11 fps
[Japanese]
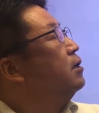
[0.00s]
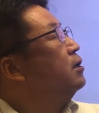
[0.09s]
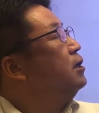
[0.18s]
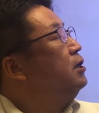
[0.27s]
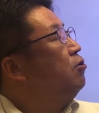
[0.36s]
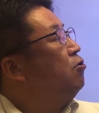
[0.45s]

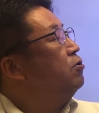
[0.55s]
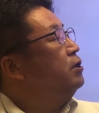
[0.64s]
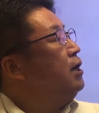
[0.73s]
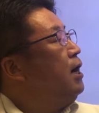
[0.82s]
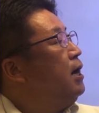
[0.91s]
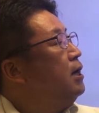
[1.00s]
気温
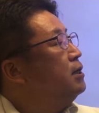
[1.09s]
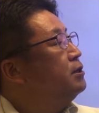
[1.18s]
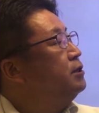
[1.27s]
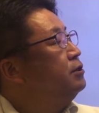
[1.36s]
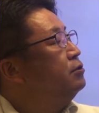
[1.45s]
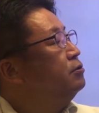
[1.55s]
や
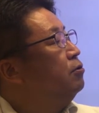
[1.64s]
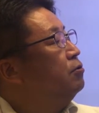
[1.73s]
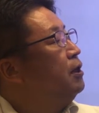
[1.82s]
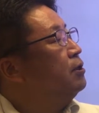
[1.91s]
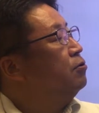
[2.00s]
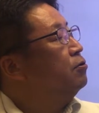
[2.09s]
湿度
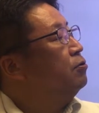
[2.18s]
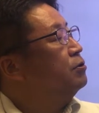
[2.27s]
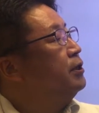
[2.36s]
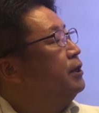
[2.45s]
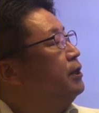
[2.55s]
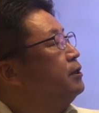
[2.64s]
などの
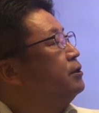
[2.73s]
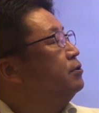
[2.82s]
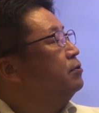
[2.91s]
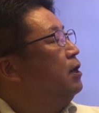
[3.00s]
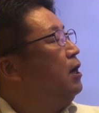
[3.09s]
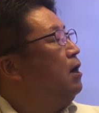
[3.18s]
性質
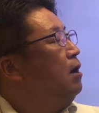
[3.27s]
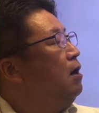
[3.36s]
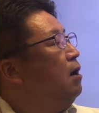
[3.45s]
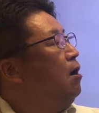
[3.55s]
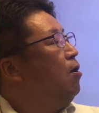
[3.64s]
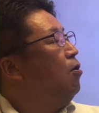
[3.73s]
が
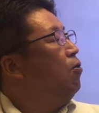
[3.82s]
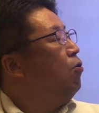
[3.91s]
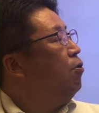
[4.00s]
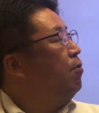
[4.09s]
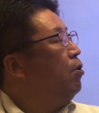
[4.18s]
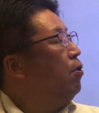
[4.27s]

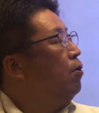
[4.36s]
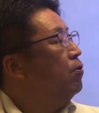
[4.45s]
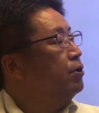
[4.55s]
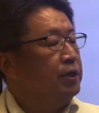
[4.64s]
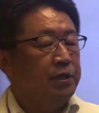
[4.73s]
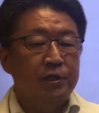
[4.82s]
ほぼ
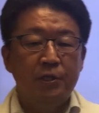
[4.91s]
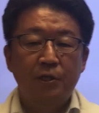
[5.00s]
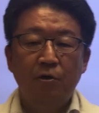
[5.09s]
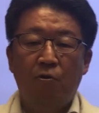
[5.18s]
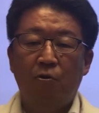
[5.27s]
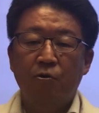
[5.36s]
一
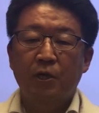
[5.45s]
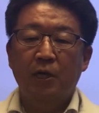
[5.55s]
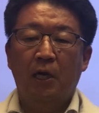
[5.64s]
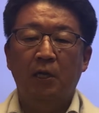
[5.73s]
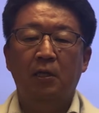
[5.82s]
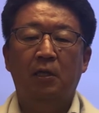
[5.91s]
様に
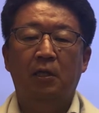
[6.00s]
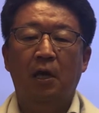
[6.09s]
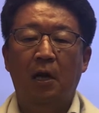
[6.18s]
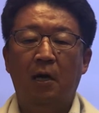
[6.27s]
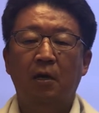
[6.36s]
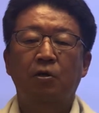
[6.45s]
なっ
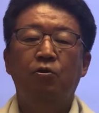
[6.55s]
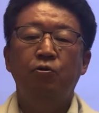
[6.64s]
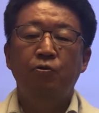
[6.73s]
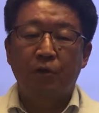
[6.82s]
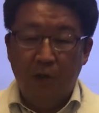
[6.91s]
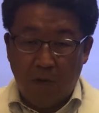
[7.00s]
た空
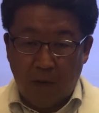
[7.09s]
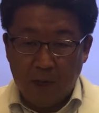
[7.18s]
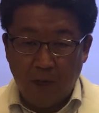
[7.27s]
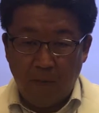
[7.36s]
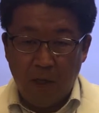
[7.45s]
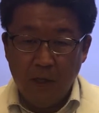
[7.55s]
気の塊
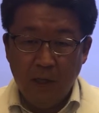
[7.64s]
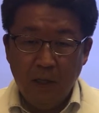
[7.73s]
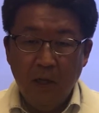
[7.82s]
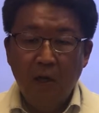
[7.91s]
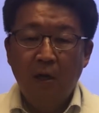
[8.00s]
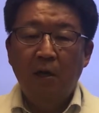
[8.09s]

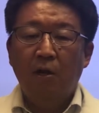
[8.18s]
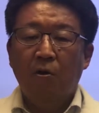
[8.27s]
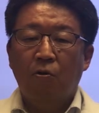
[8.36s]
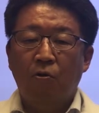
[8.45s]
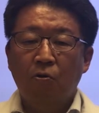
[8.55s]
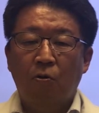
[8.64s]

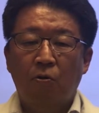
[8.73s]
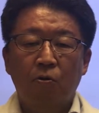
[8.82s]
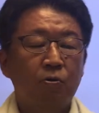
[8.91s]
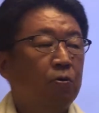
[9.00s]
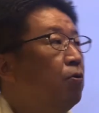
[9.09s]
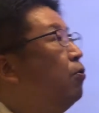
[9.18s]
このこ
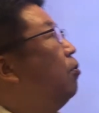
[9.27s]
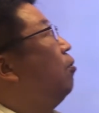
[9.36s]
とを、